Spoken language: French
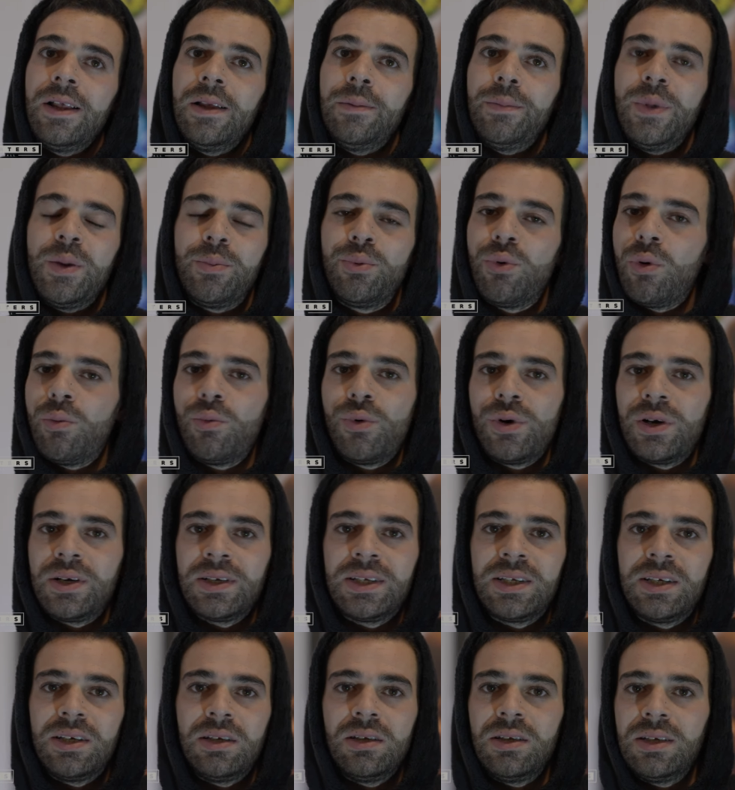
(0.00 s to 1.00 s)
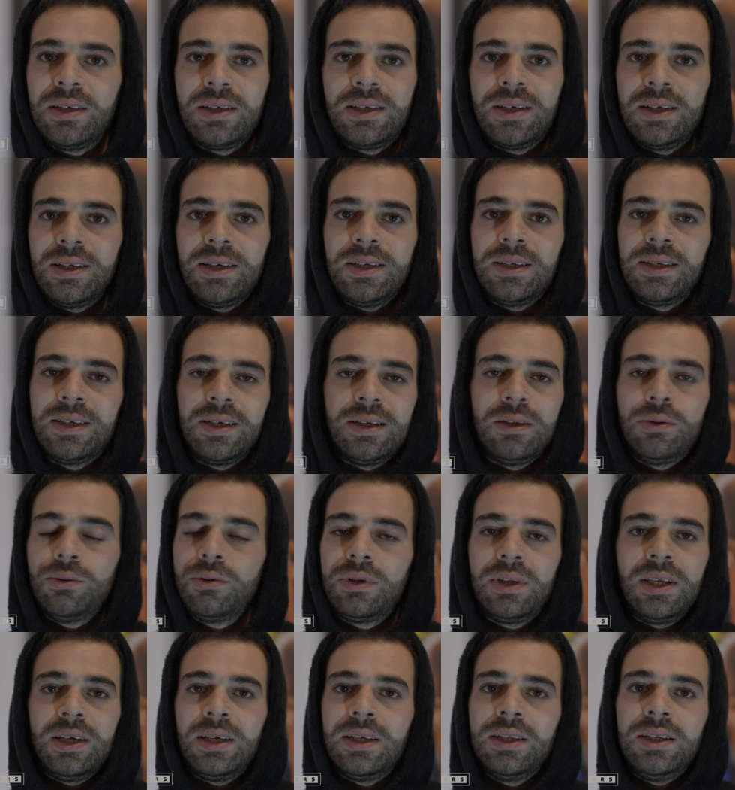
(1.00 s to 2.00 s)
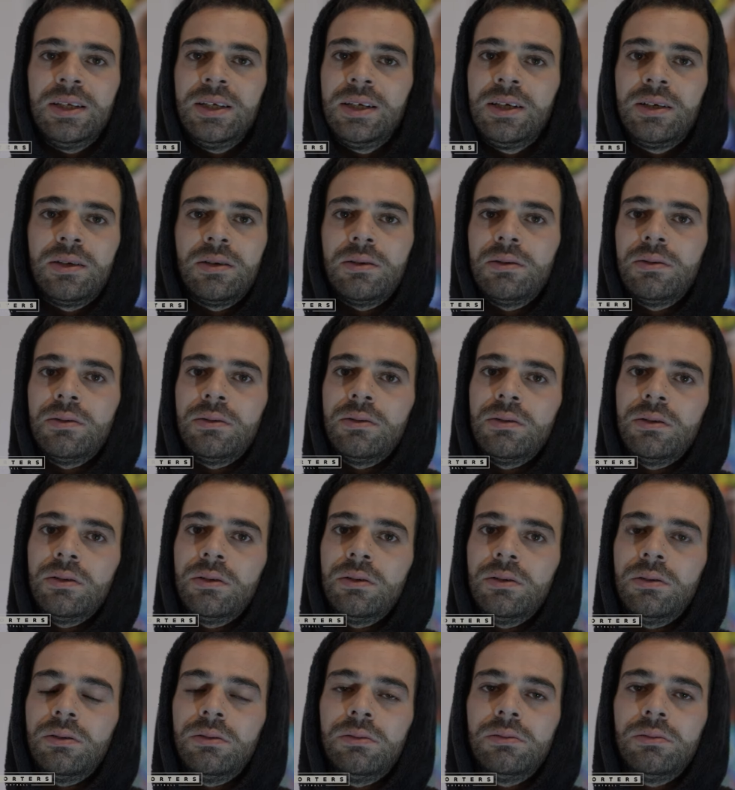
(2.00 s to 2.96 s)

Mais pour moi, ces, deux techniques euh,